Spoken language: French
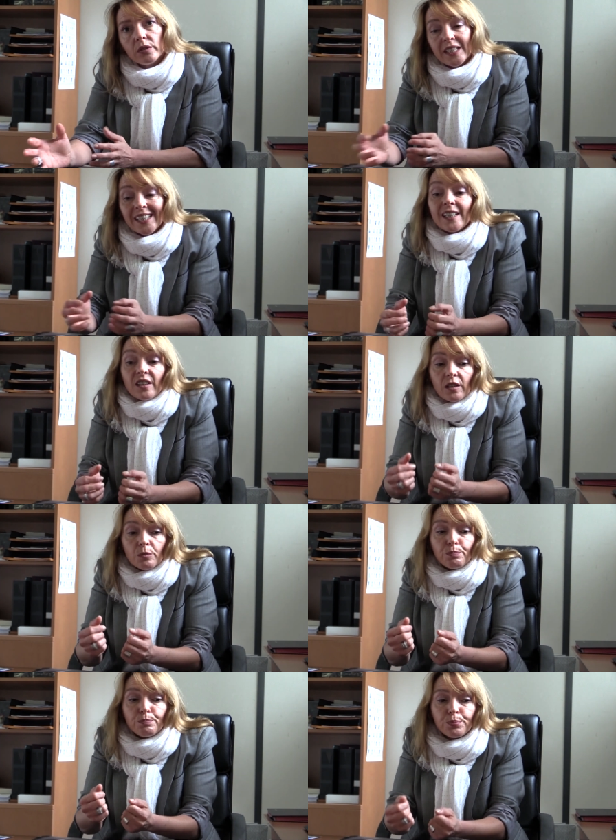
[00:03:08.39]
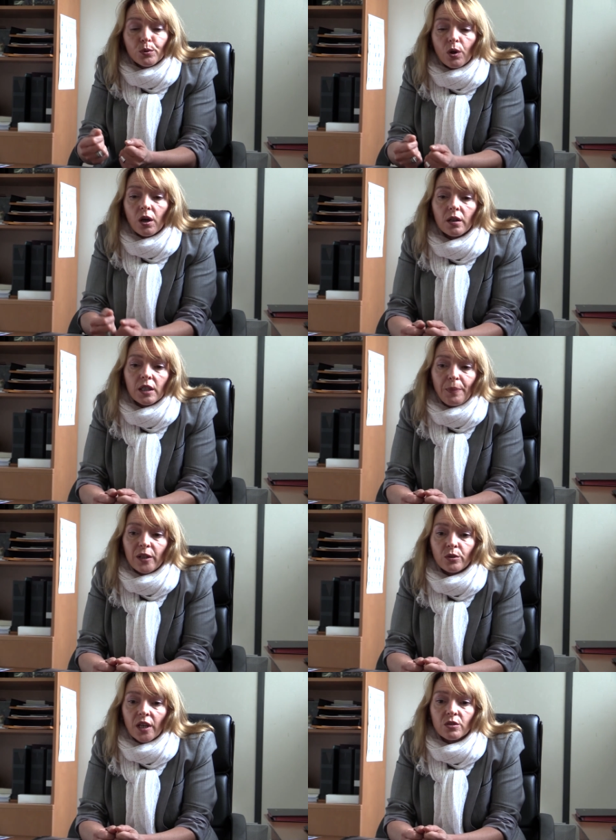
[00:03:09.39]
Il est pour les
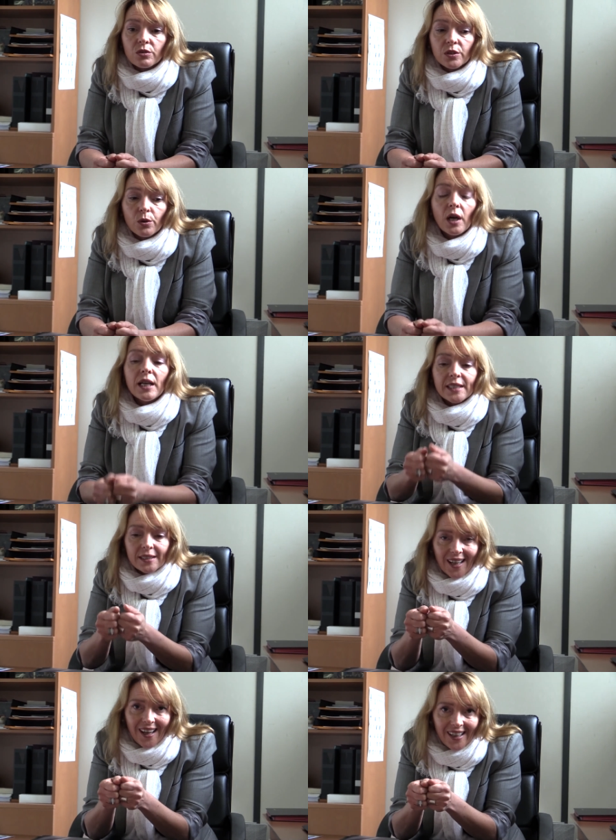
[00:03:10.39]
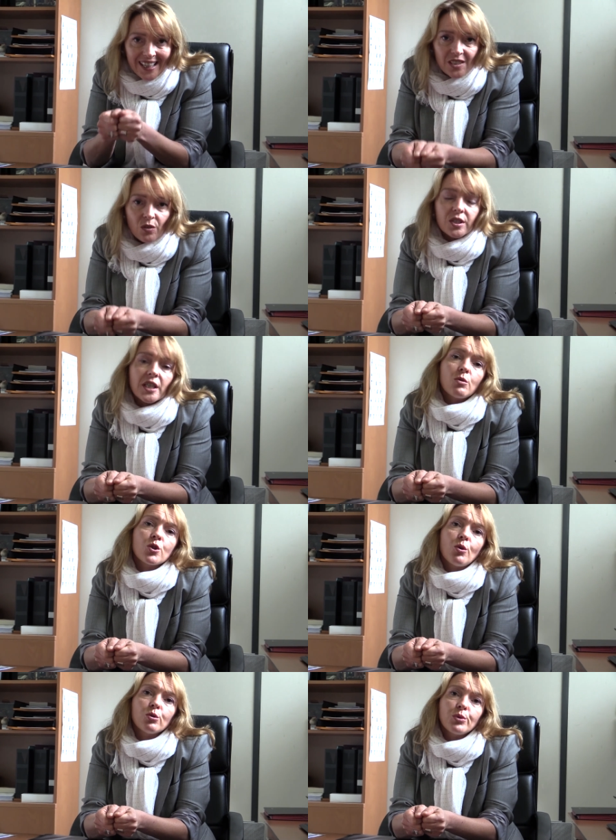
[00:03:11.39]
partenaires sociaux, c'est essentiel
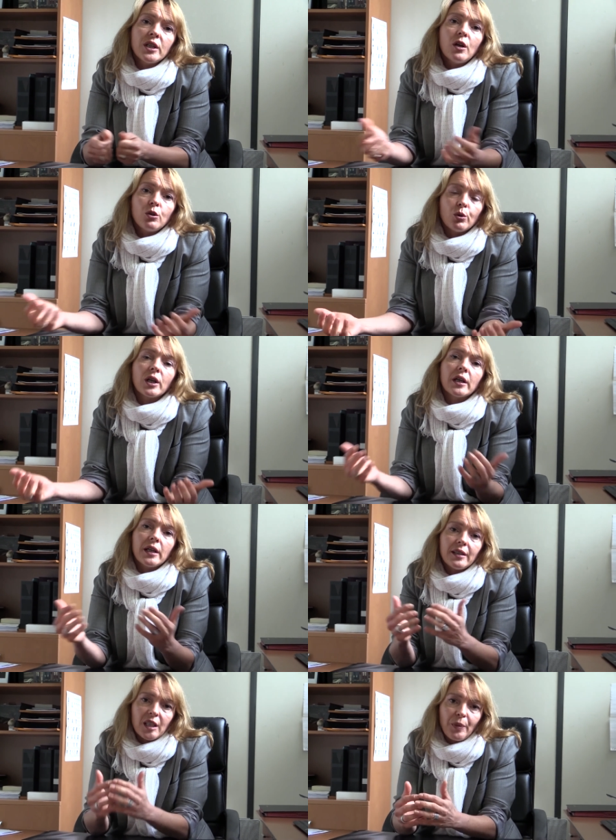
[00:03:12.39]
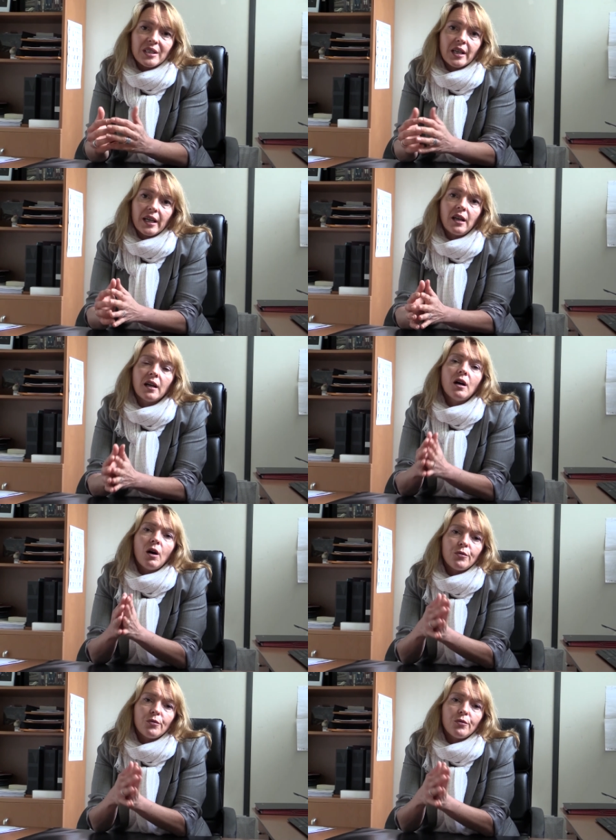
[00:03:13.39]
aujourd'hui de créer des passerelles